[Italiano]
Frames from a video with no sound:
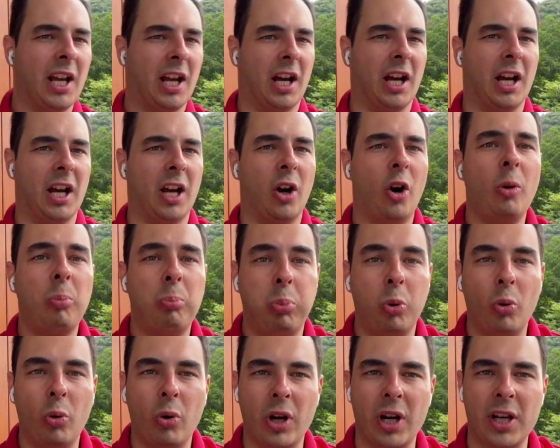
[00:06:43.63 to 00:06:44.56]
Eh,
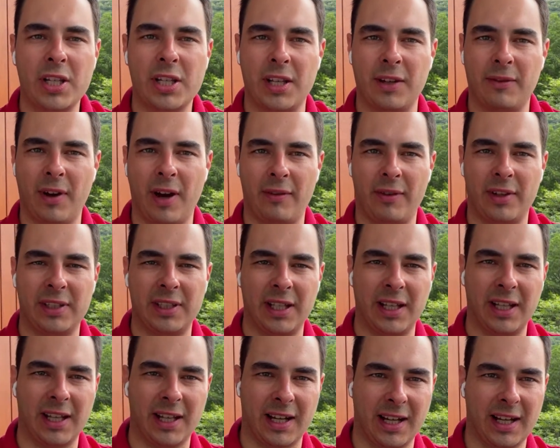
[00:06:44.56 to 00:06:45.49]
oppure si va a
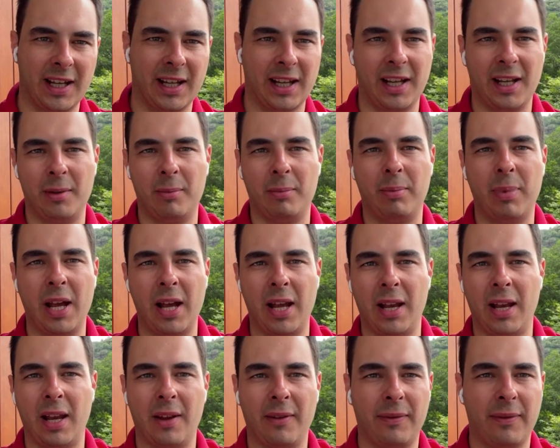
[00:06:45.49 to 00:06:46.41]
vedere il
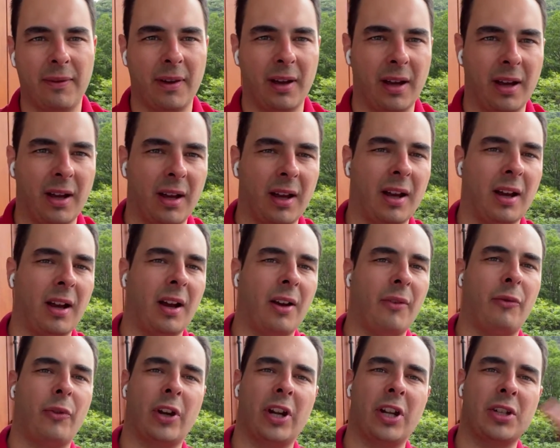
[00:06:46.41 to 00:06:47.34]
bel eh,
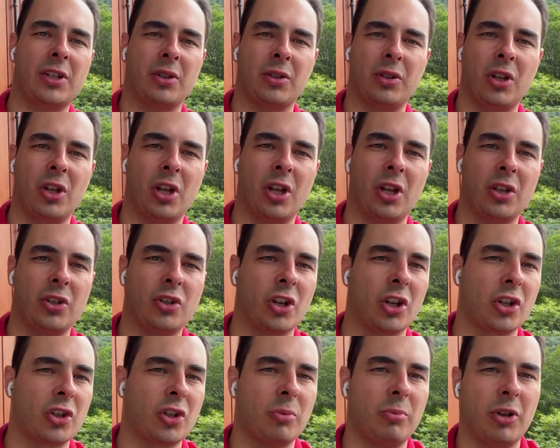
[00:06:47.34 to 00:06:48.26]
affresco di
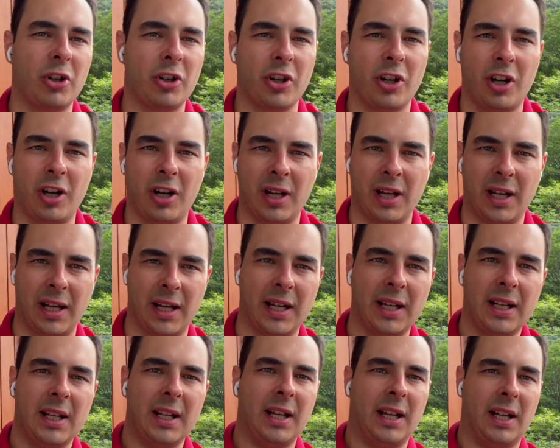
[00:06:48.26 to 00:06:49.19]
Giorgio Bonola
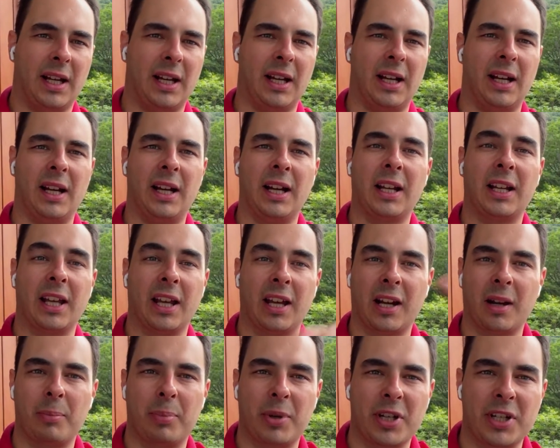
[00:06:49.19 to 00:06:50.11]
eh,
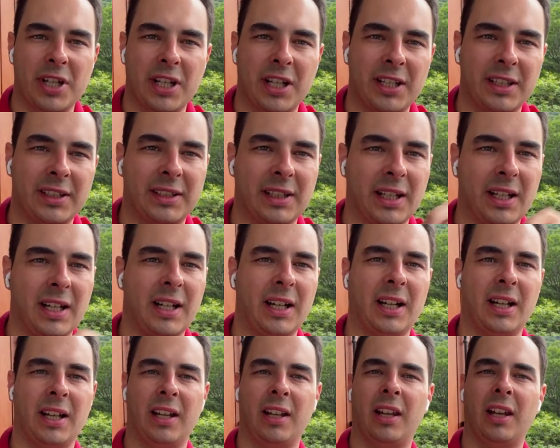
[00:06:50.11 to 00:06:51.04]
che
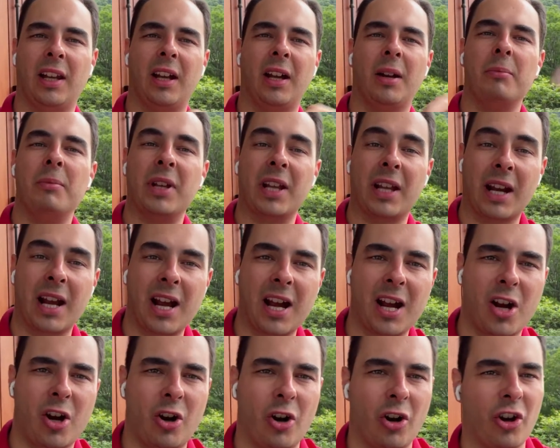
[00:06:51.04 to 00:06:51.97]
rappresenta il
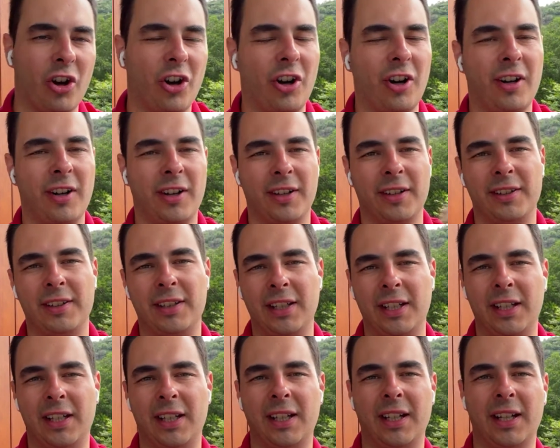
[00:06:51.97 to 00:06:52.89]
miracolo eh,
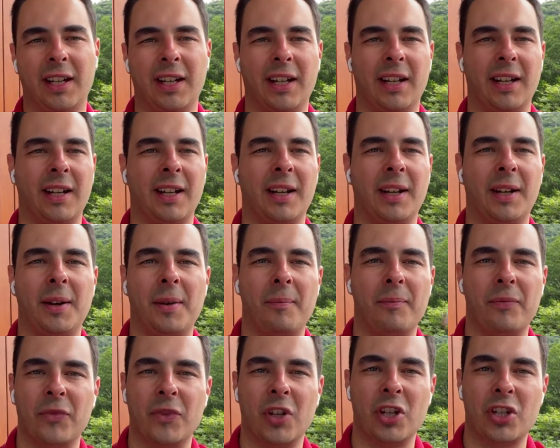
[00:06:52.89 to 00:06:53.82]
di,
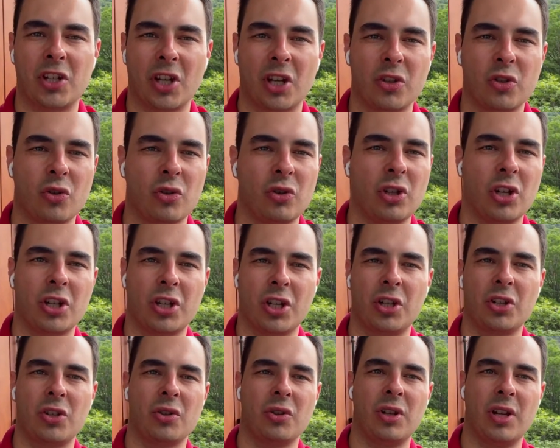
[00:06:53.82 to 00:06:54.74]
ehm, di, San Giulio e
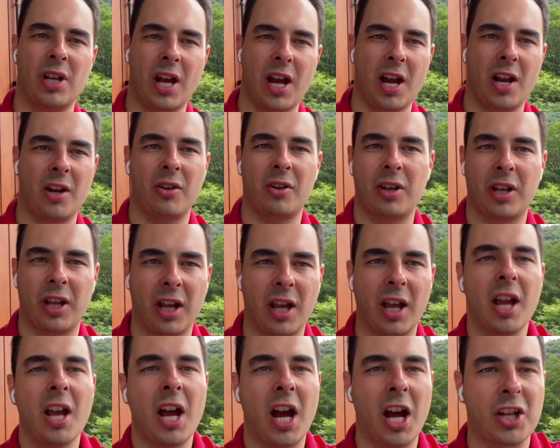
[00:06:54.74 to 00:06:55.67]
San Giuliano
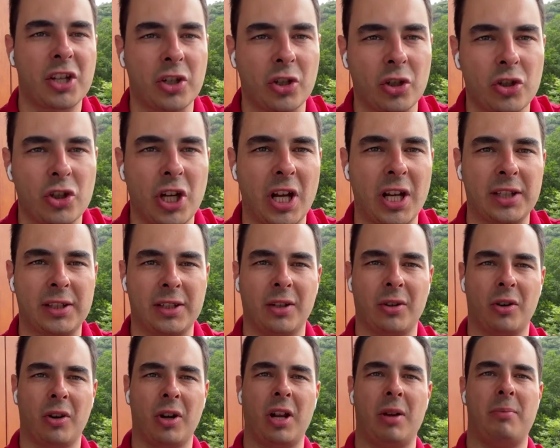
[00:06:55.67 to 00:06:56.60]
che
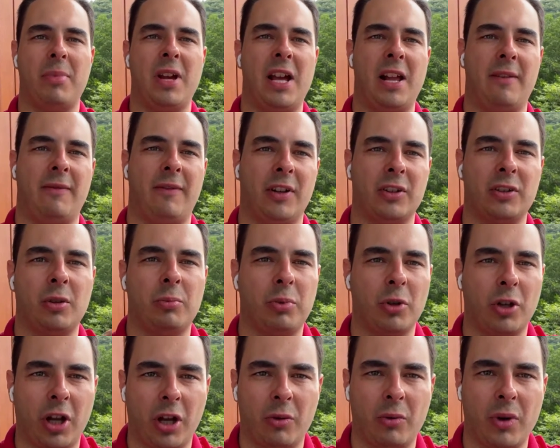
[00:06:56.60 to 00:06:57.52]
assoggettano la belva
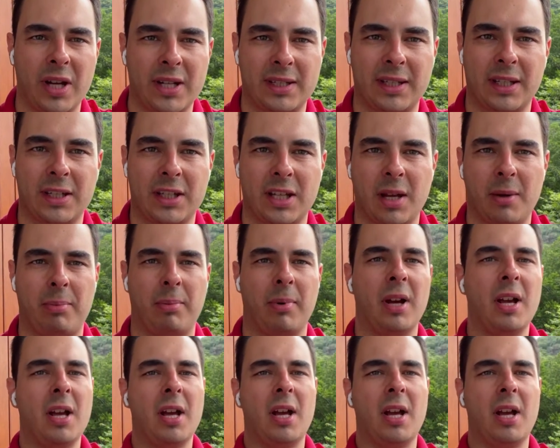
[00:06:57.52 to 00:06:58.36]
dopo che questa si è,